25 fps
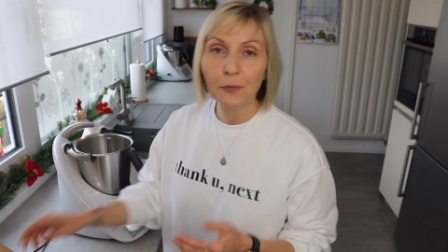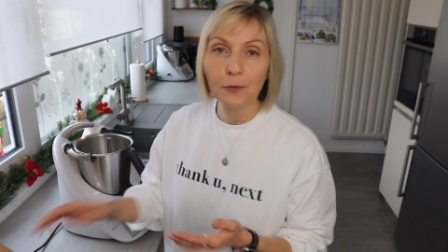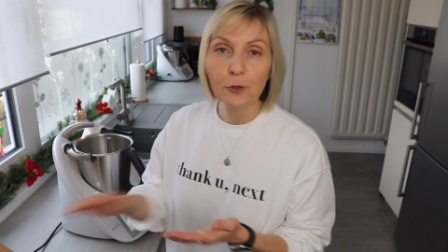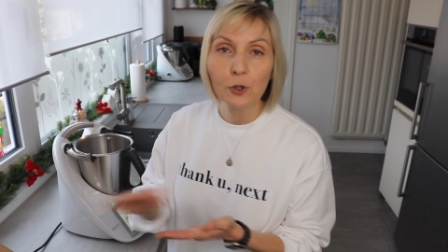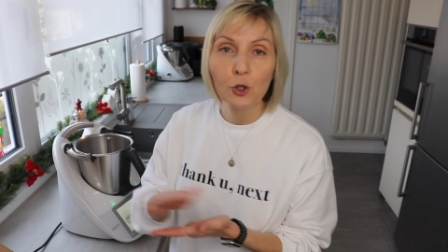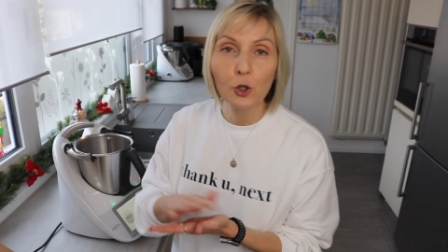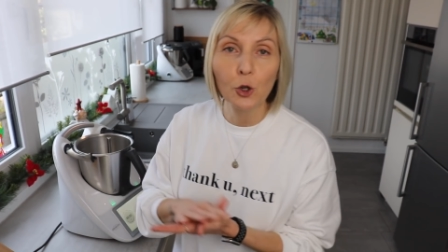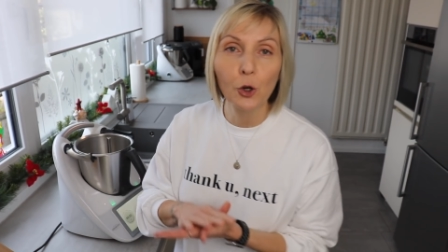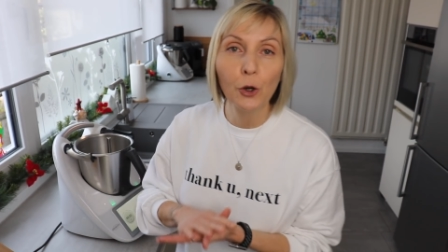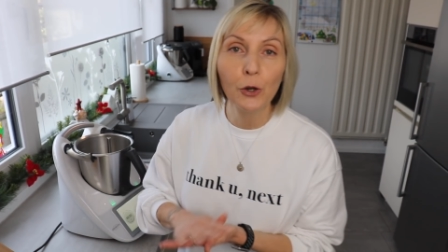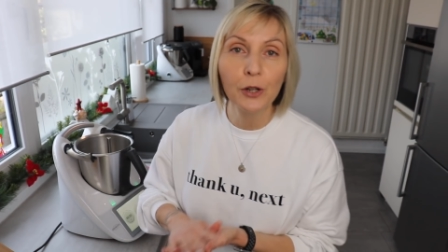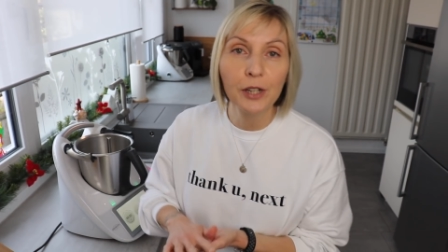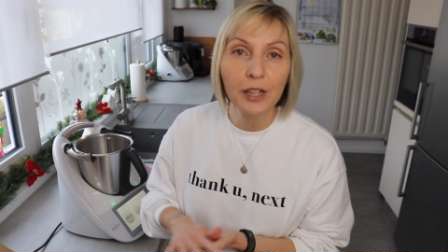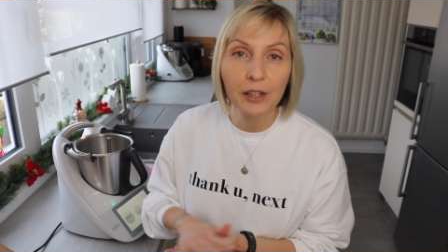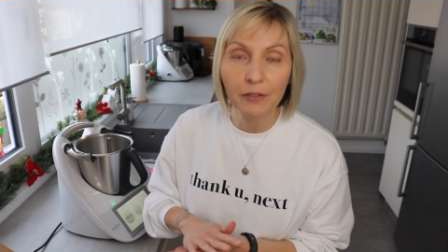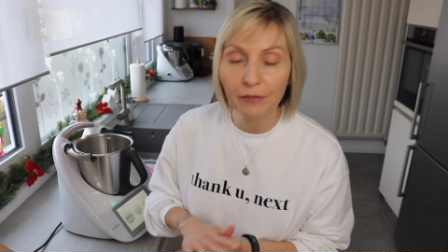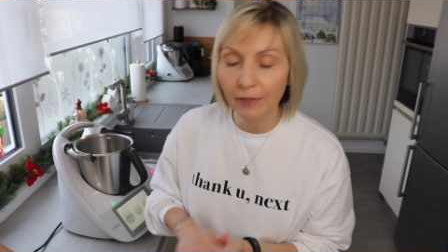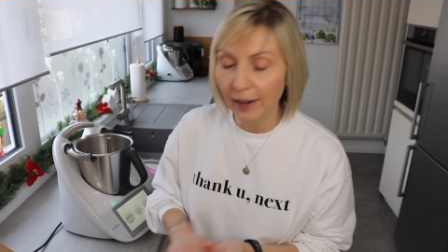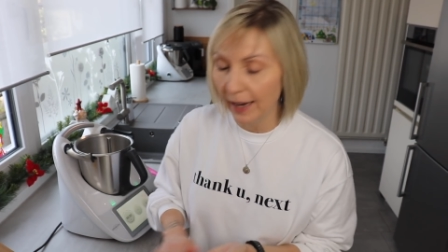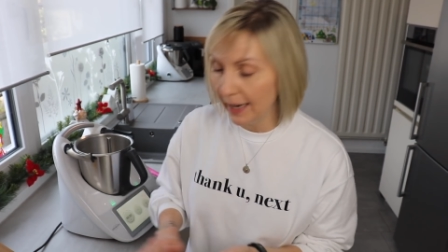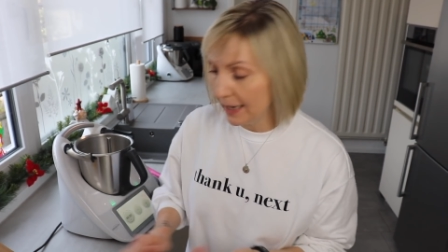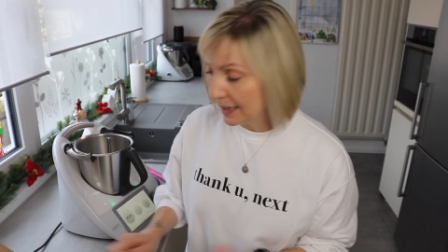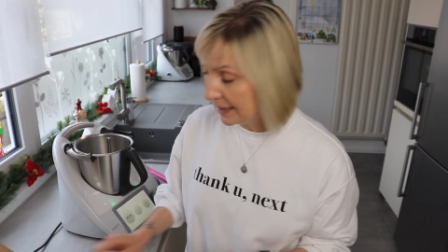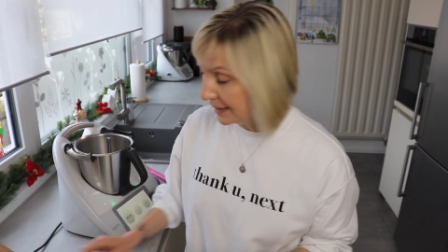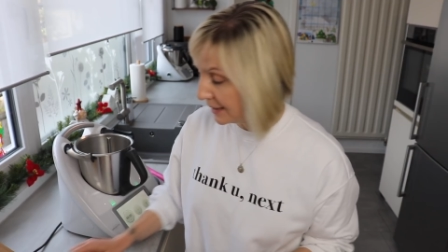schön
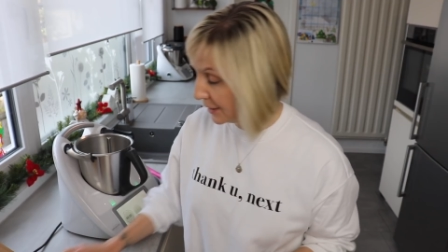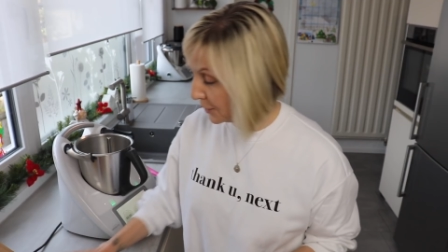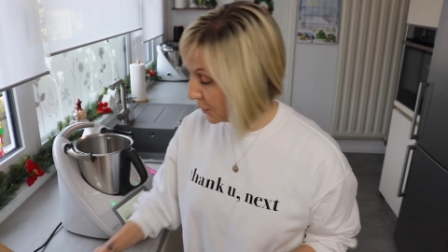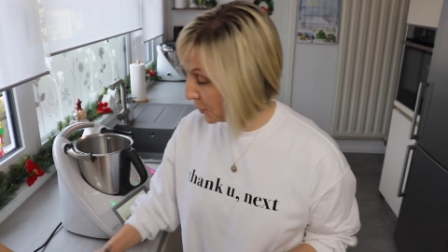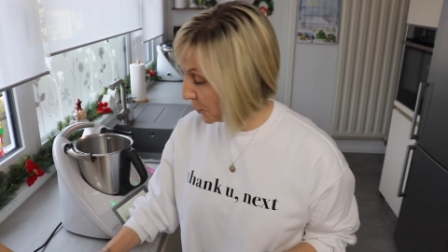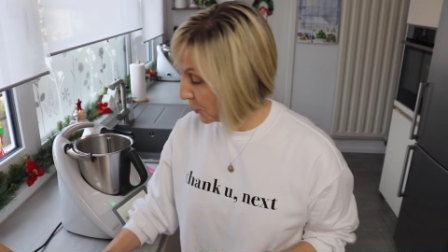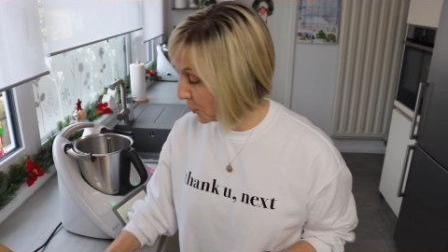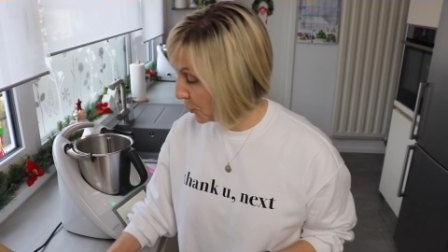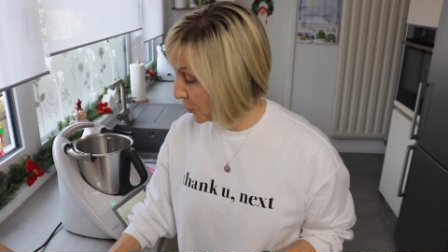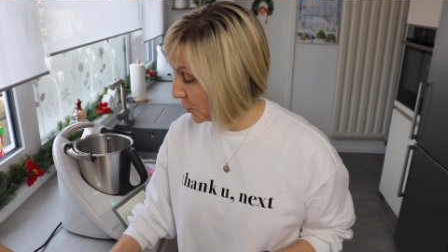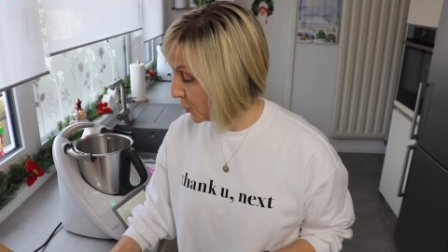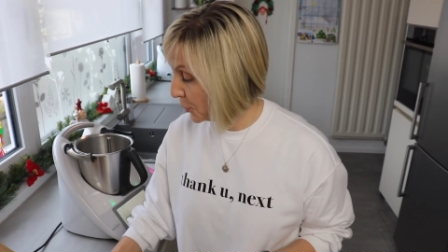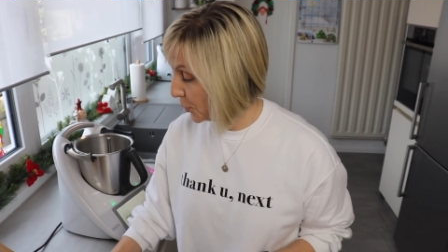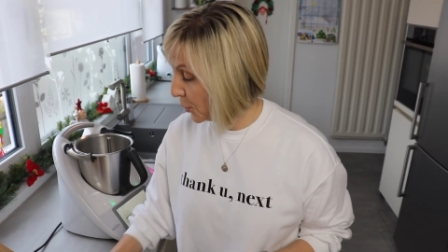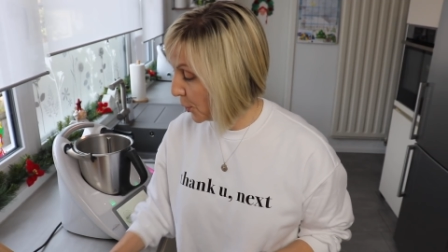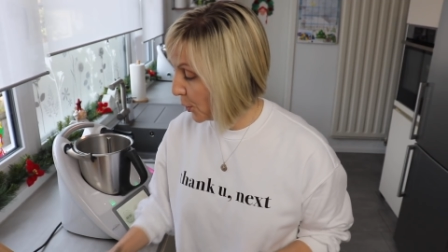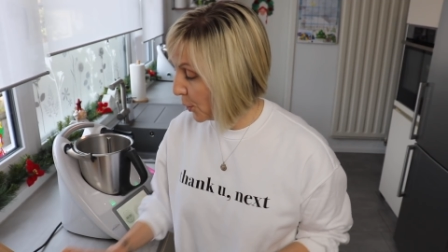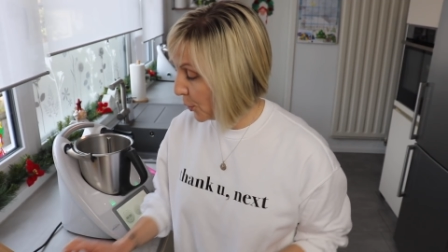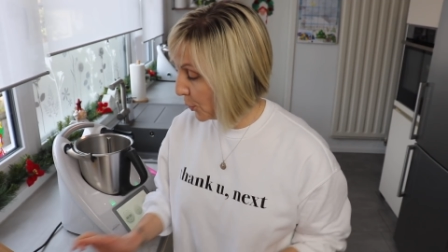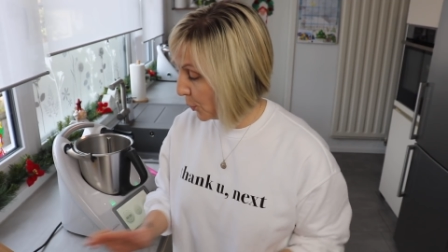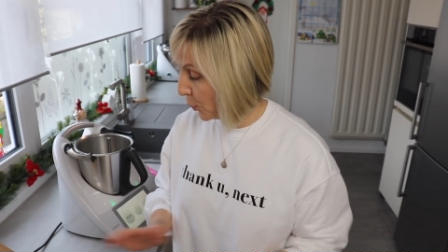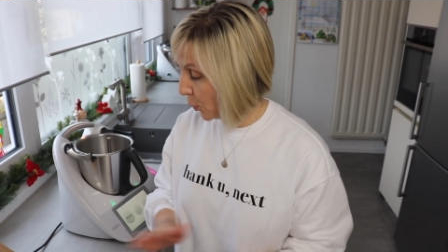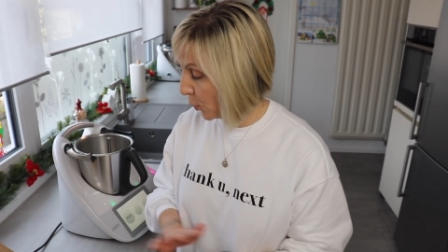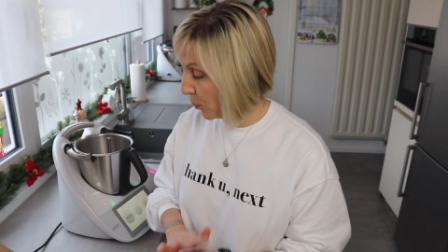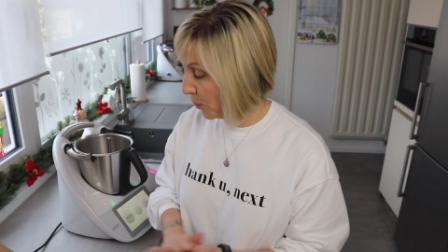gewälzt und
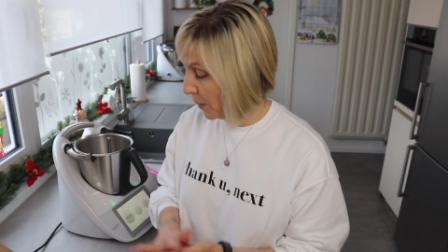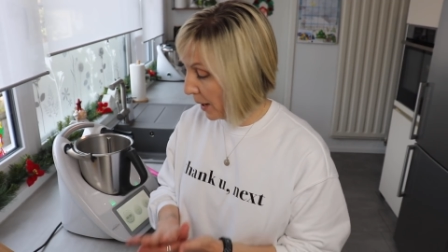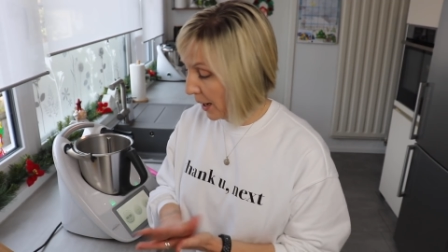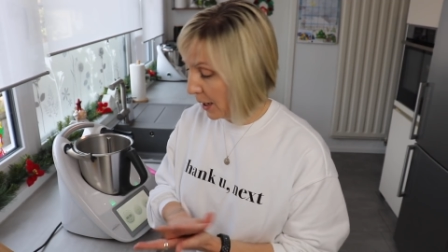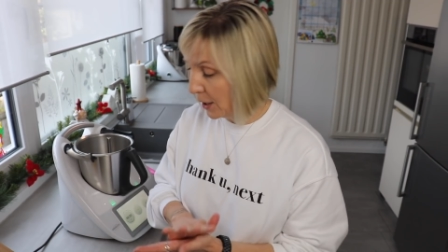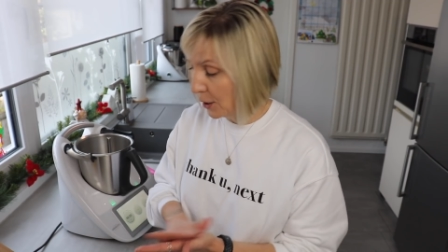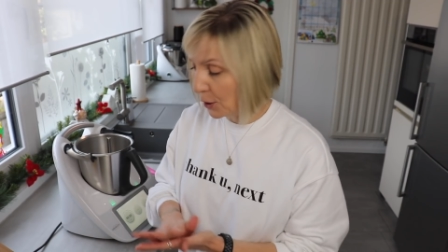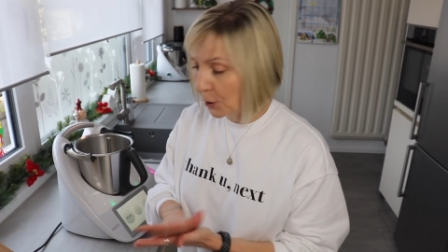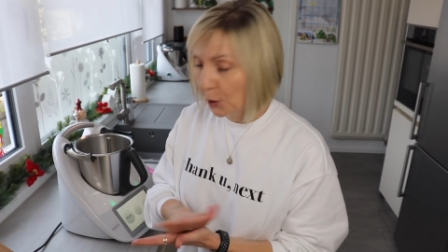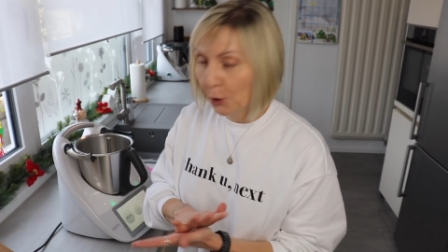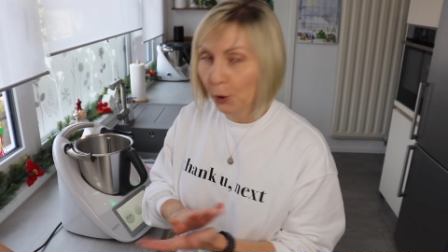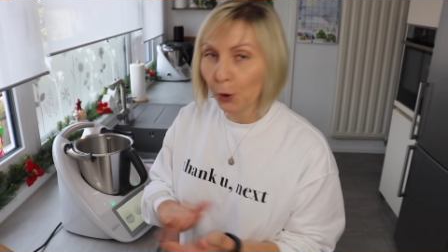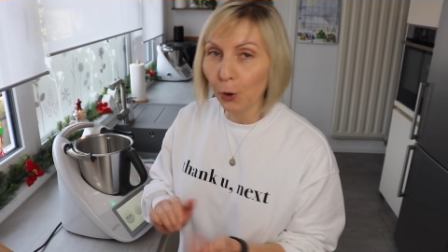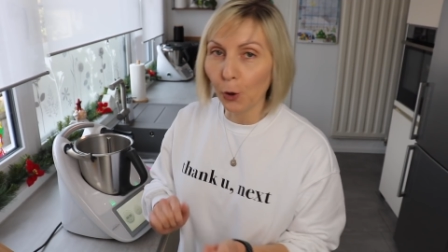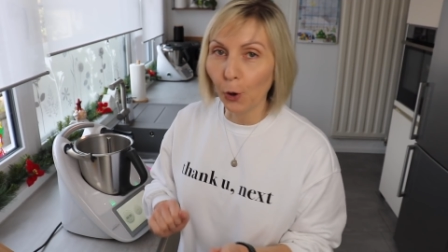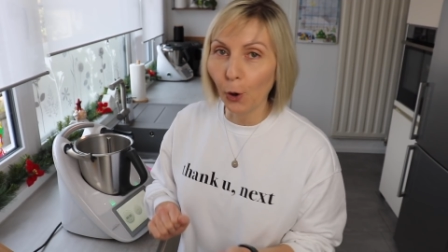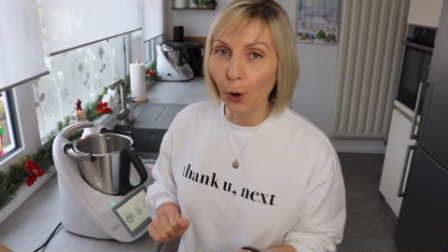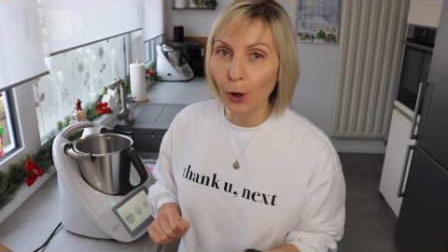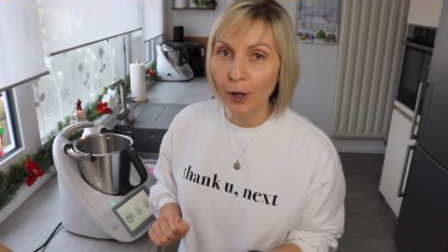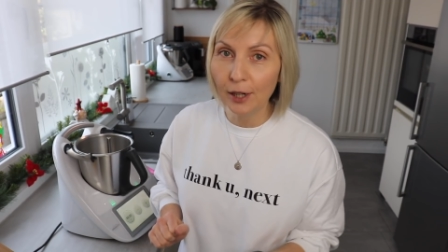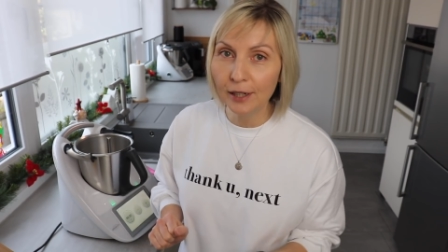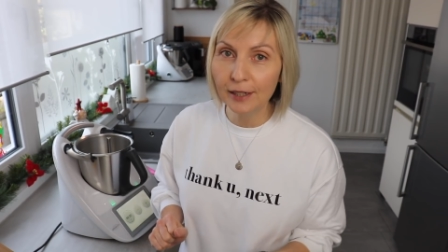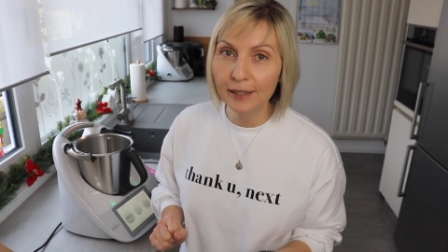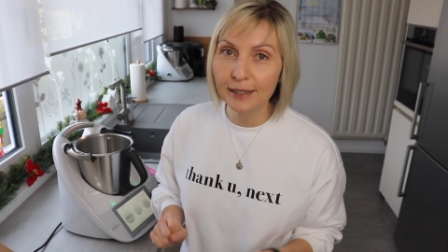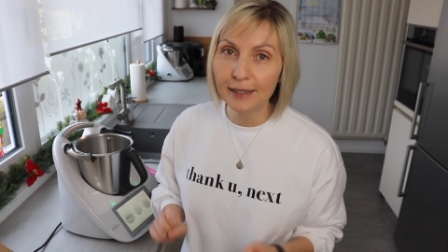nochmal
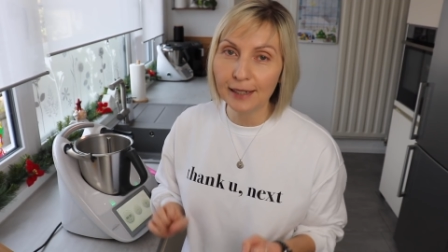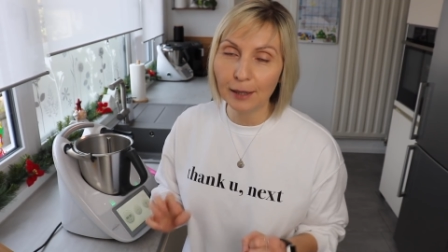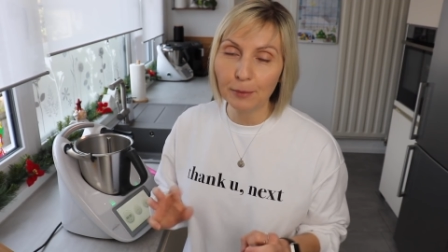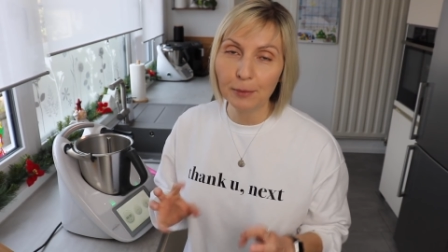gerollt,